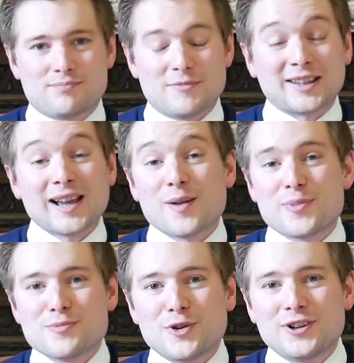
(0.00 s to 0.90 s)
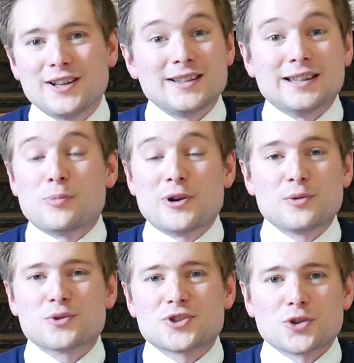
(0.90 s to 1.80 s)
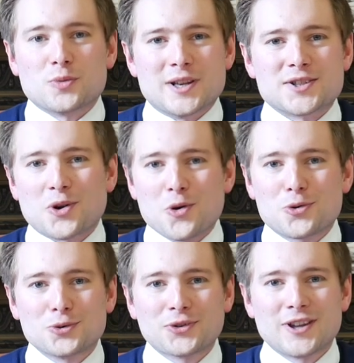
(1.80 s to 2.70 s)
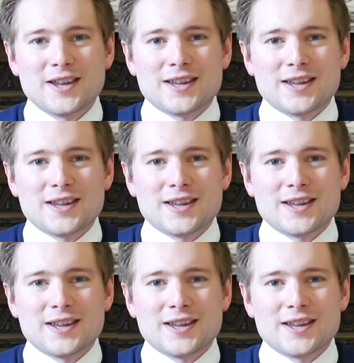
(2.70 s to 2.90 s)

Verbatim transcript: Mais très rapidement, Napoléon s'ennuie, il se rend compte